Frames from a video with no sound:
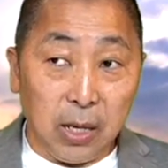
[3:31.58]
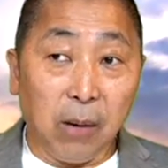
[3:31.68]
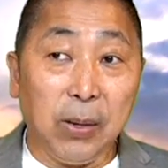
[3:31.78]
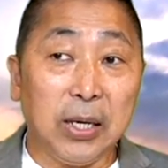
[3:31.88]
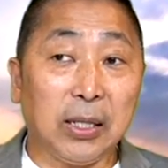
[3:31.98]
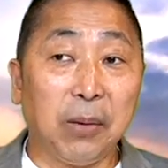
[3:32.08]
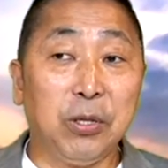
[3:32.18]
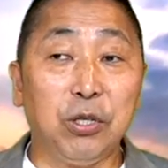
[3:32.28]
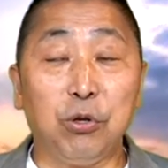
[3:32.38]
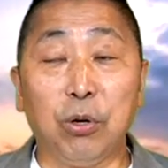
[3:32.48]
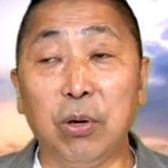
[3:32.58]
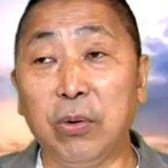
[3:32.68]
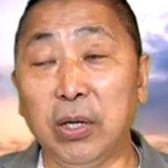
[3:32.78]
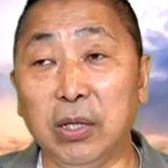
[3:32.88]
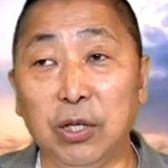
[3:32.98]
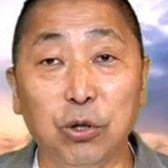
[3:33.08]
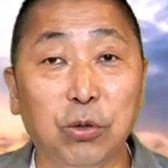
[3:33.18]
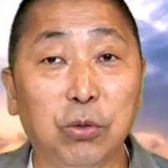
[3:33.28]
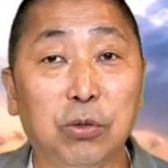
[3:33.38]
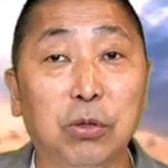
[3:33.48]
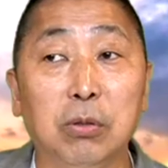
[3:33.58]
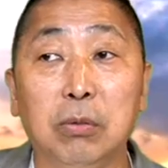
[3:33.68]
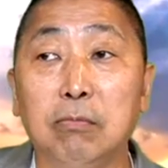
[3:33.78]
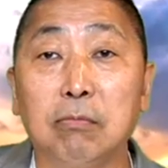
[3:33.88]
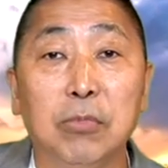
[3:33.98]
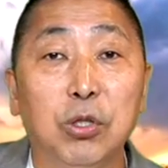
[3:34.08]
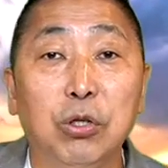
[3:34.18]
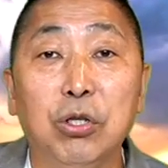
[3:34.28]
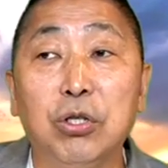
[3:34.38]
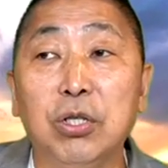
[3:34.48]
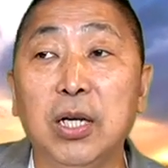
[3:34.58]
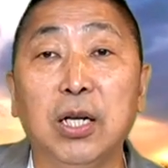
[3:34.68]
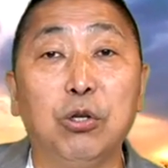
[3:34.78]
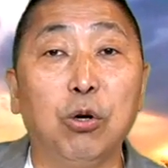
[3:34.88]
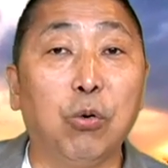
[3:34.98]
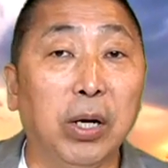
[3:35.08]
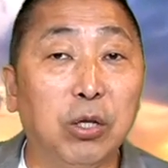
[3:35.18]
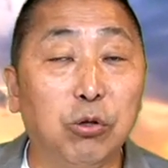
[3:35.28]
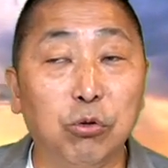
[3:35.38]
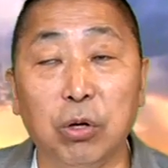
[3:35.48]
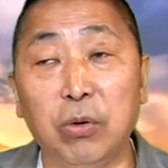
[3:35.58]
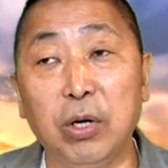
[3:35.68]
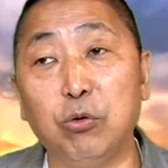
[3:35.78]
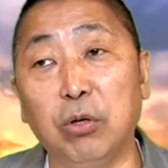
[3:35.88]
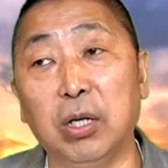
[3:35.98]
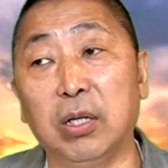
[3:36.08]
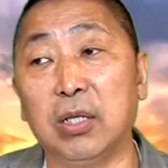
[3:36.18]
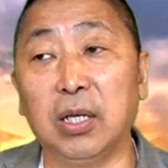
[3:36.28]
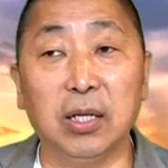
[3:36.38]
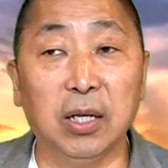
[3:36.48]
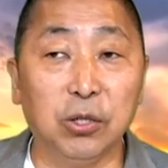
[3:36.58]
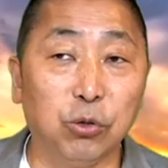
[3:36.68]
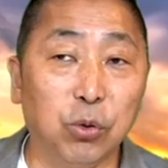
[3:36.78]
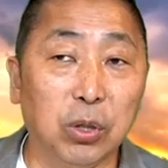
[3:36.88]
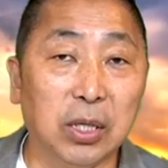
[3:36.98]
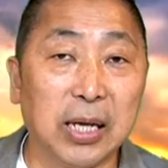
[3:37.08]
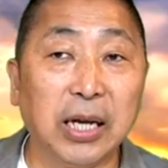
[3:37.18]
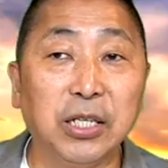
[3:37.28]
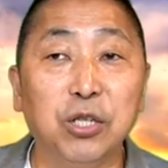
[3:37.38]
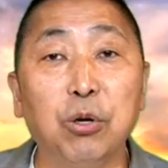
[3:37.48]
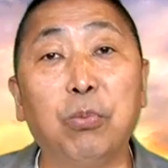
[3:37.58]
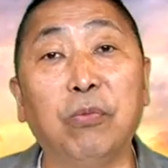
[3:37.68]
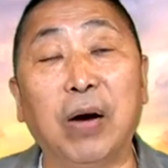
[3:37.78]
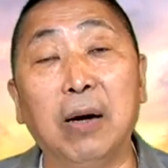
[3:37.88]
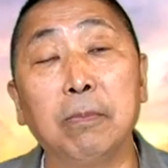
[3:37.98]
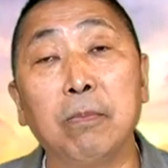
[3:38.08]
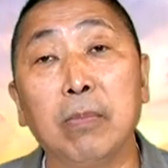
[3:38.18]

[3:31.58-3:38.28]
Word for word: 好吧，那台北市选委会呢，就就就是直接呢，就回了中选会说呢，这个呢，就说呢，裁定就不罚。